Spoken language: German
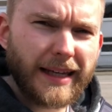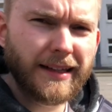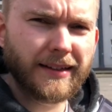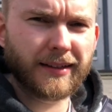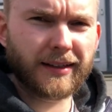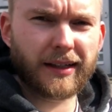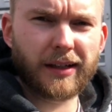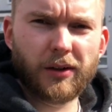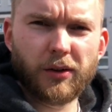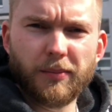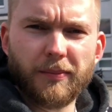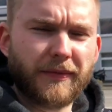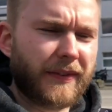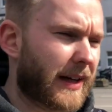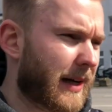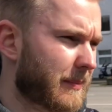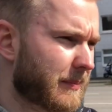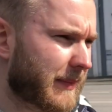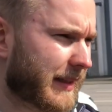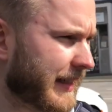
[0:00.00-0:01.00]
Innenraum, wir
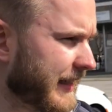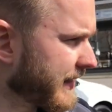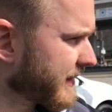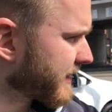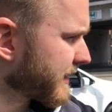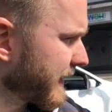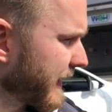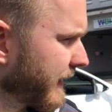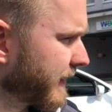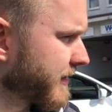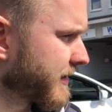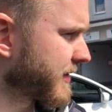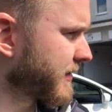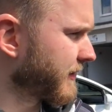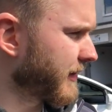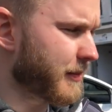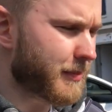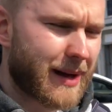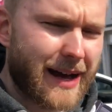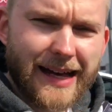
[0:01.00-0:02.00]
haben nichts Helles.
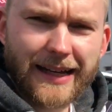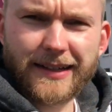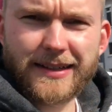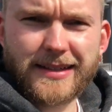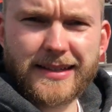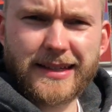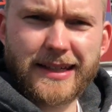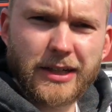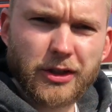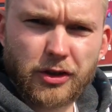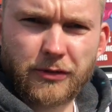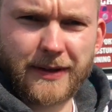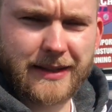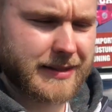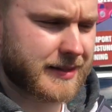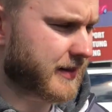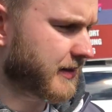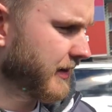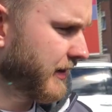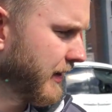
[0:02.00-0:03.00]
Wir haben alles in
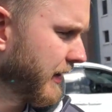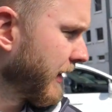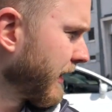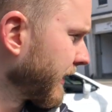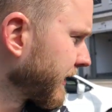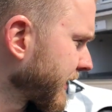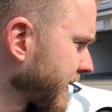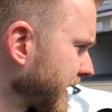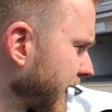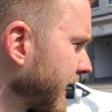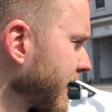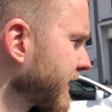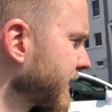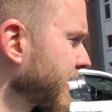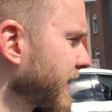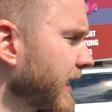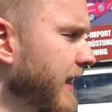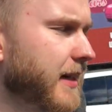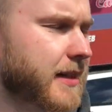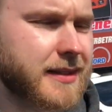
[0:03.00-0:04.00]
Schwarz. Das
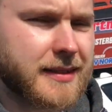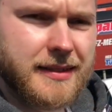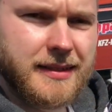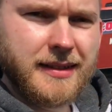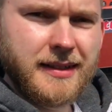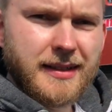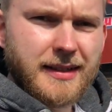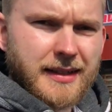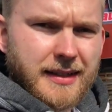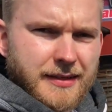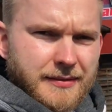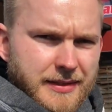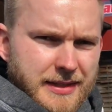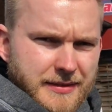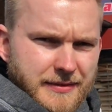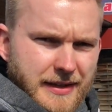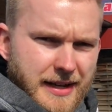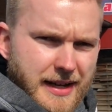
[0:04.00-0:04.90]
einzig Helle, was